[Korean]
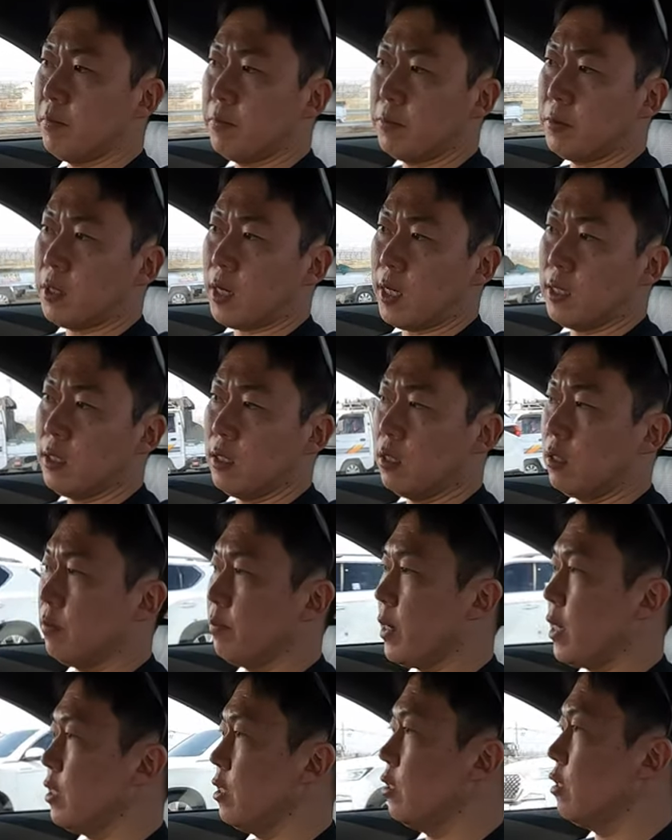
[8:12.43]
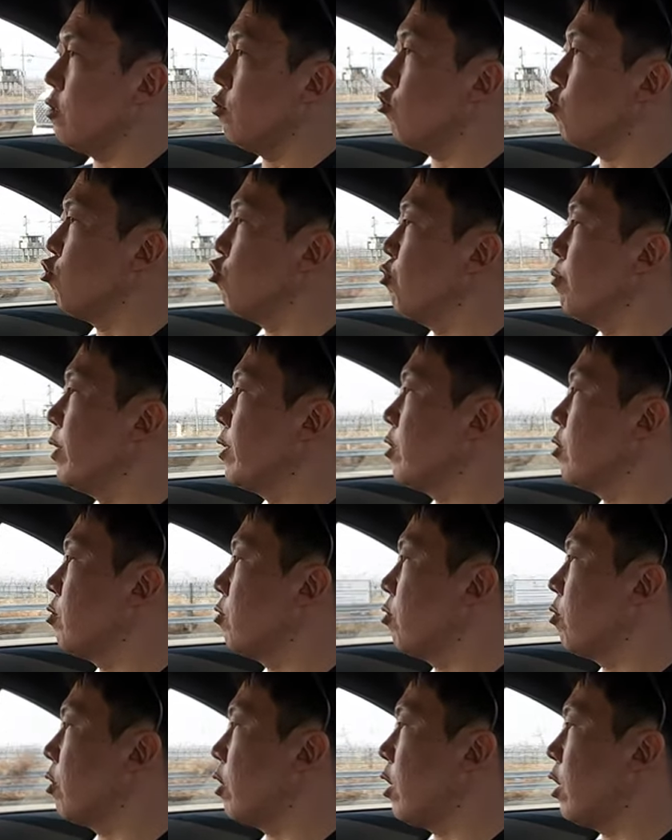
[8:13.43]
가장 많이들 궁금해하셨던
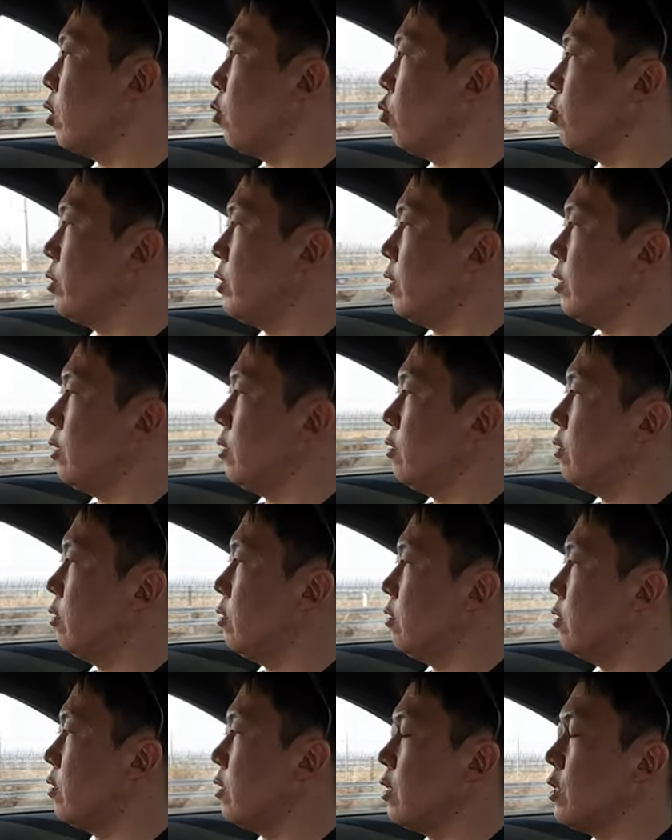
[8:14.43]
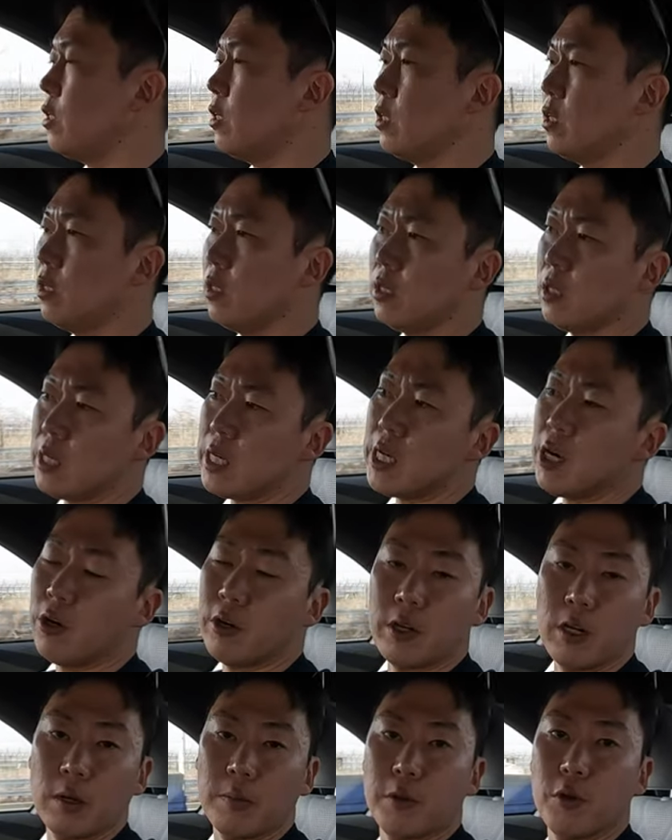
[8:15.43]
게 오 시리즈 이
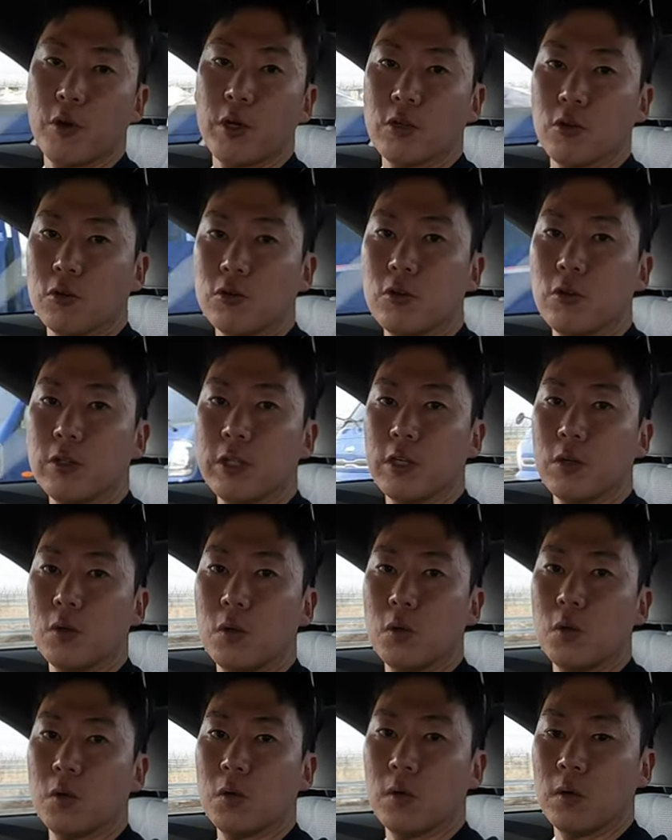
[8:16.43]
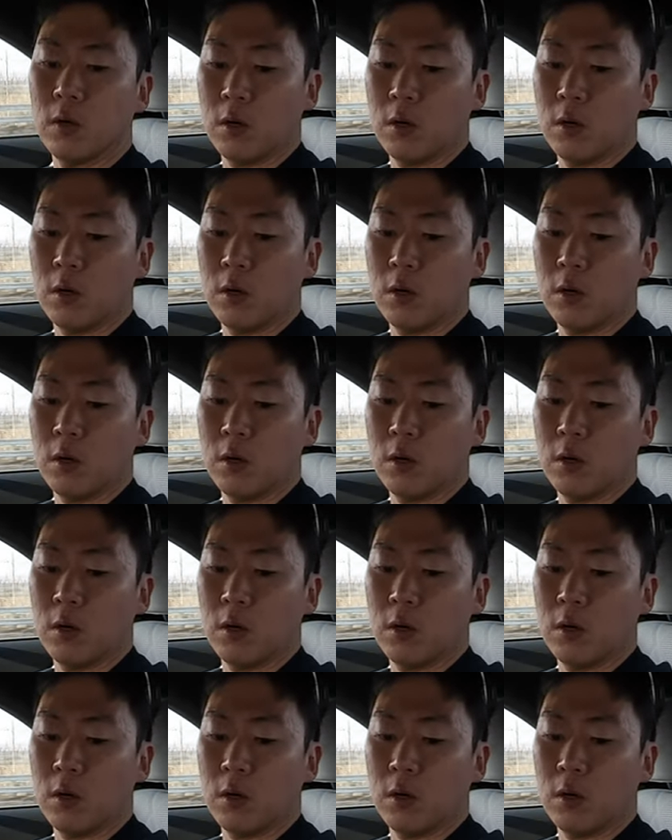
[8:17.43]
열이랑 비교해서 어떠냐고.